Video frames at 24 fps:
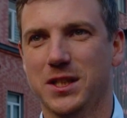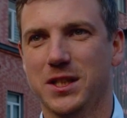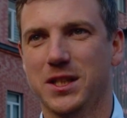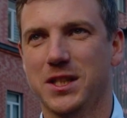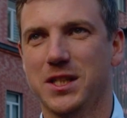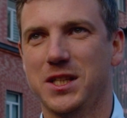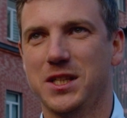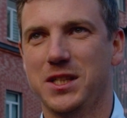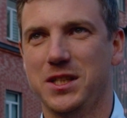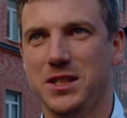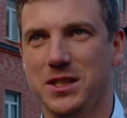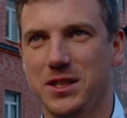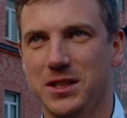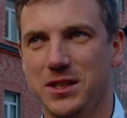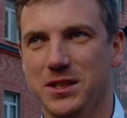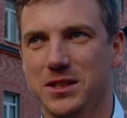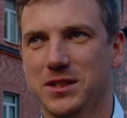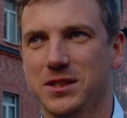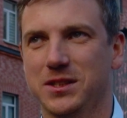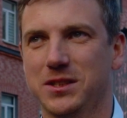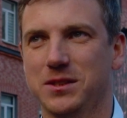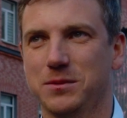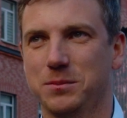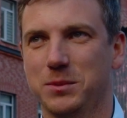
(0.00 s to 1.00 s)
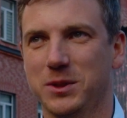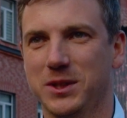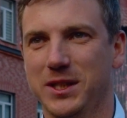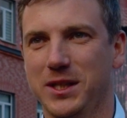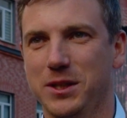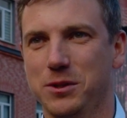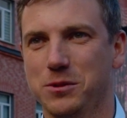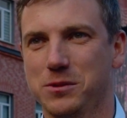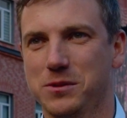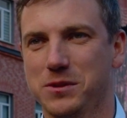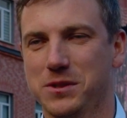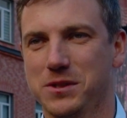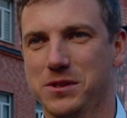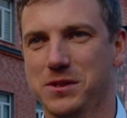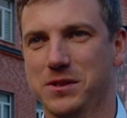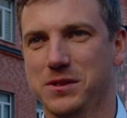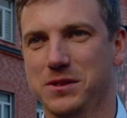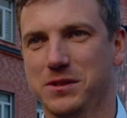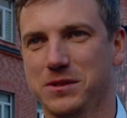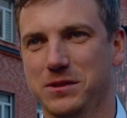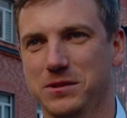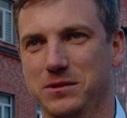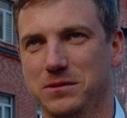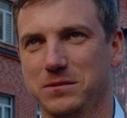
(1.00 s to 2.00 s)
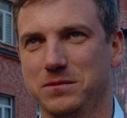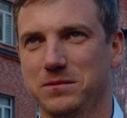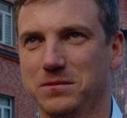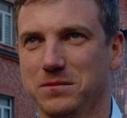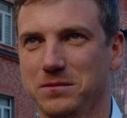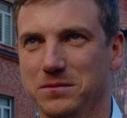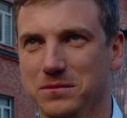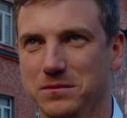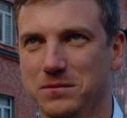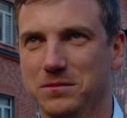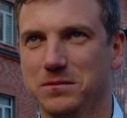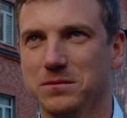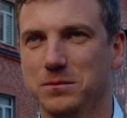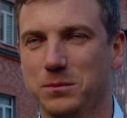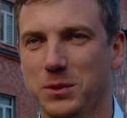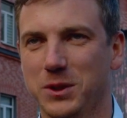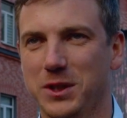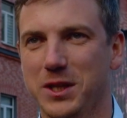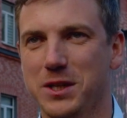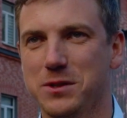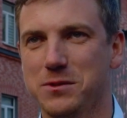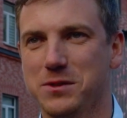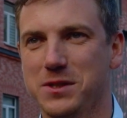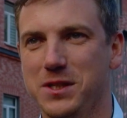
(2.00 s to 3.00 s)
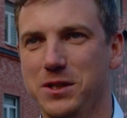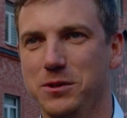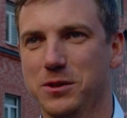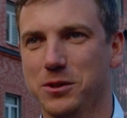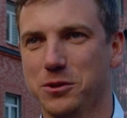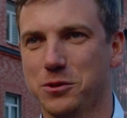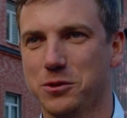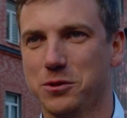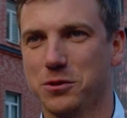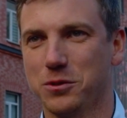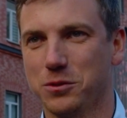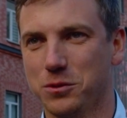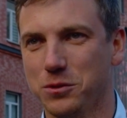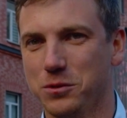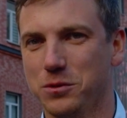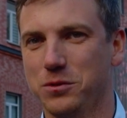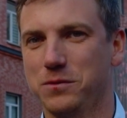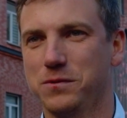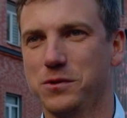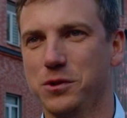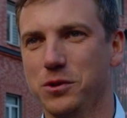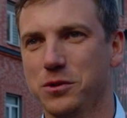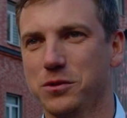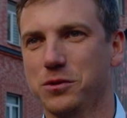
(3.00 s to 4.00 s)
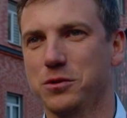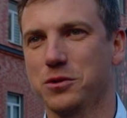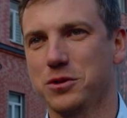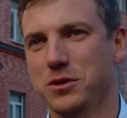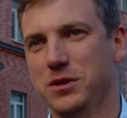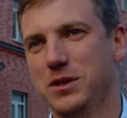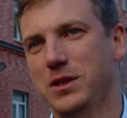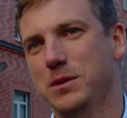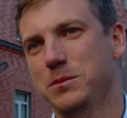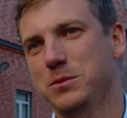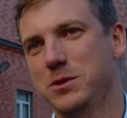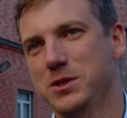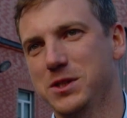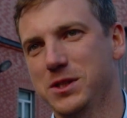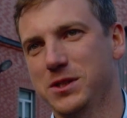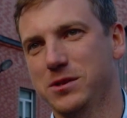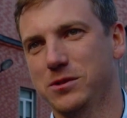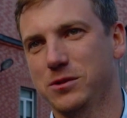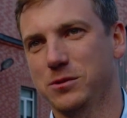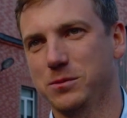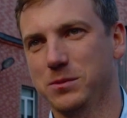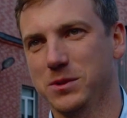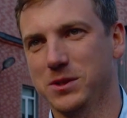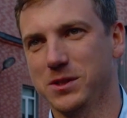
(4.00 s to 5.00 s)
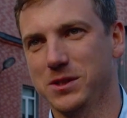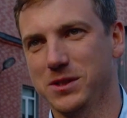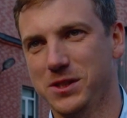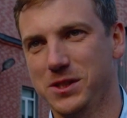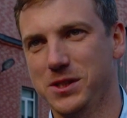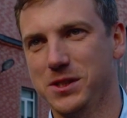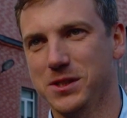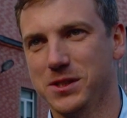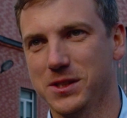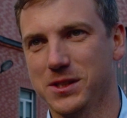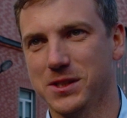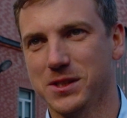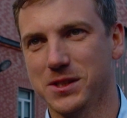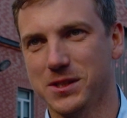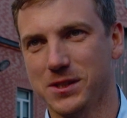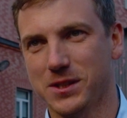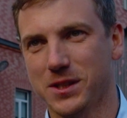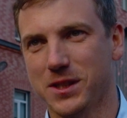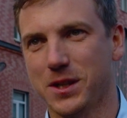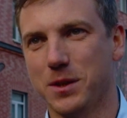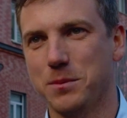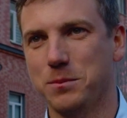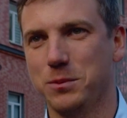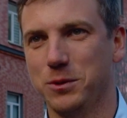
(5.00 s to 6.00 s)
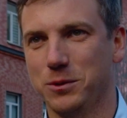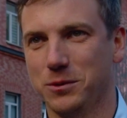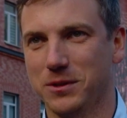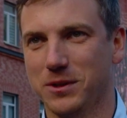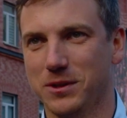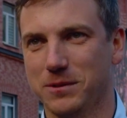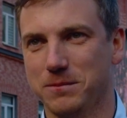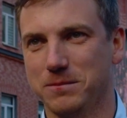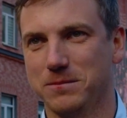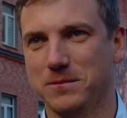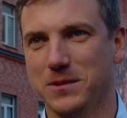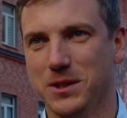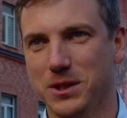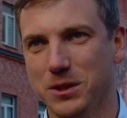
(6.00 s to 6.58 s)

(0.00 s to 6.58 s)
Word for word: а, и пытаюсь э, пытаюсь делать то, то, все то, что я бы делал бы, сидя за компьютером.